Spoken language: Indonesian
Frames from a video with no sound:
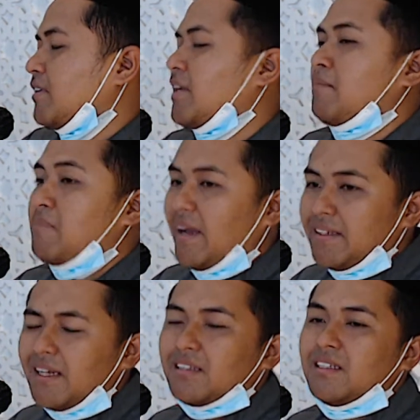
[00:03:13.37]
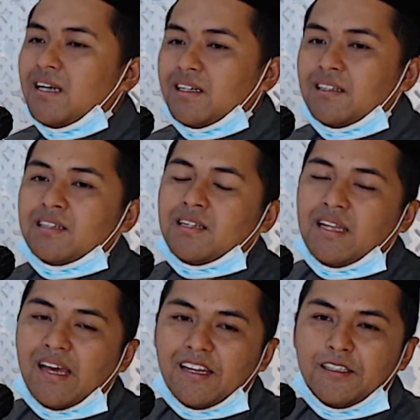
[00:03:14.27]
yang banyak tidak kita
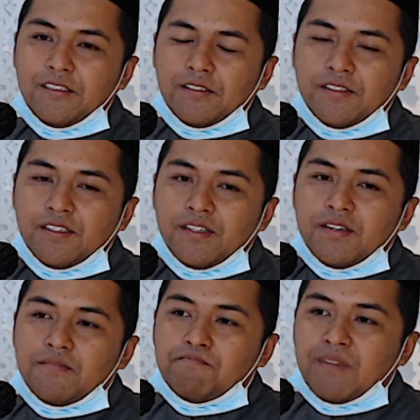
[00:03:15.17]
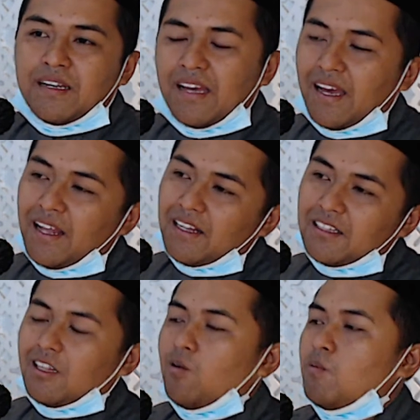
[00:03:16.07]
sadari
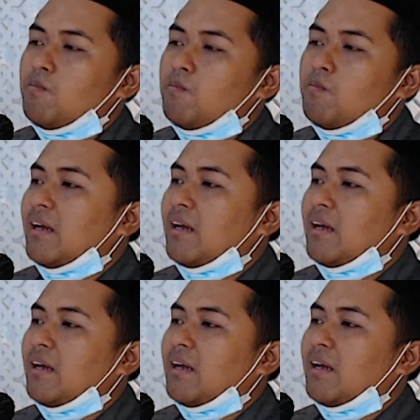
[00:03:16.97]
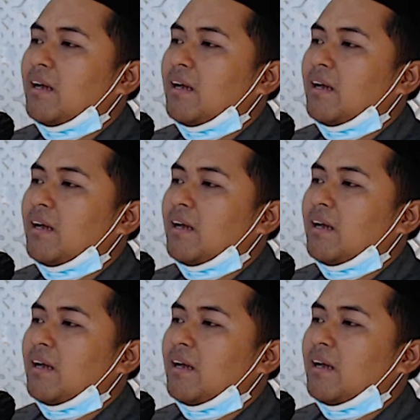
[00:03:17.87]
padahal taubat adalah
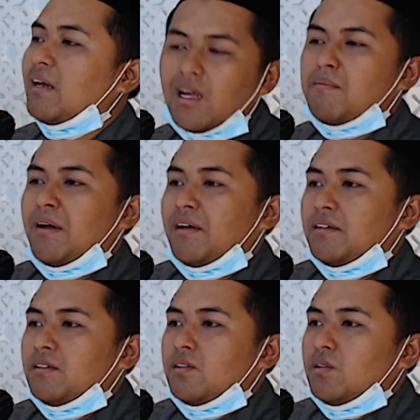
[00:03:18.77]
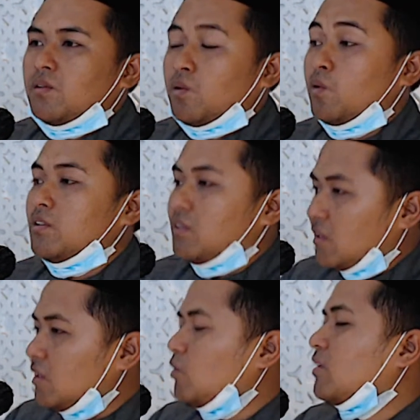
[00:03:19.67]
modal utama
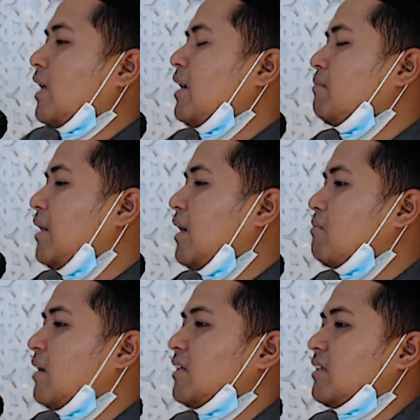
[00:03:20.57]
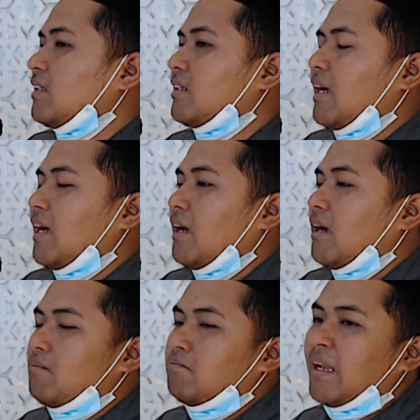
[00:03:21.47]
kunci utama bagi kita
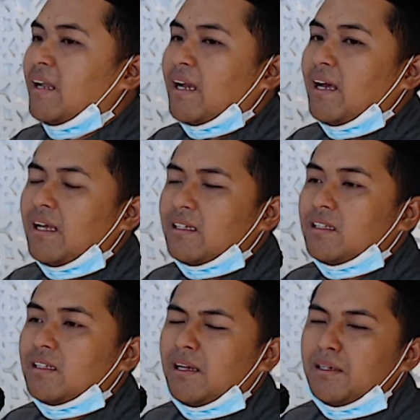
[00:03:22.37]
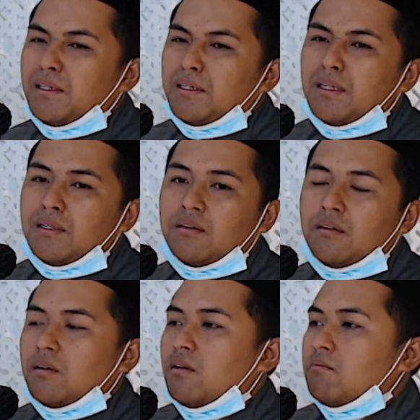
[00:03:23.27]
manakala kita
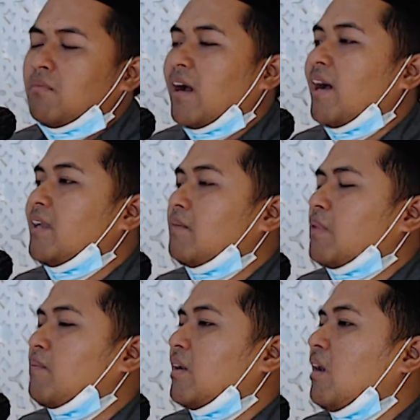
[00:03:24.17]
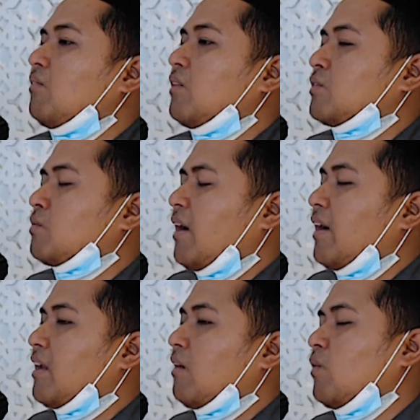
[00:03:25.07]
ingin menghadap kepada Allah
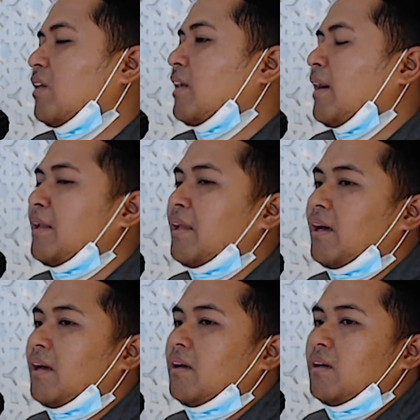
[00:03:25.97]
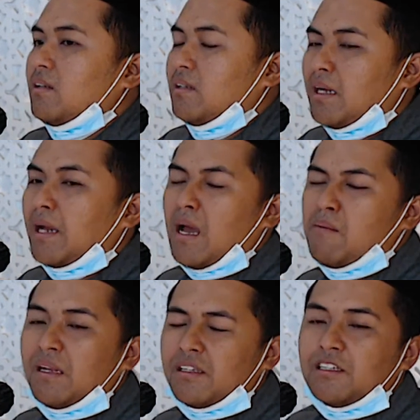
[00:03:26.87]
Subhanahu wa taala dengan
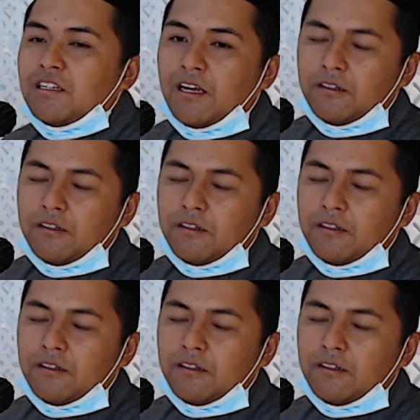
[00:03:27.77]
amal kita.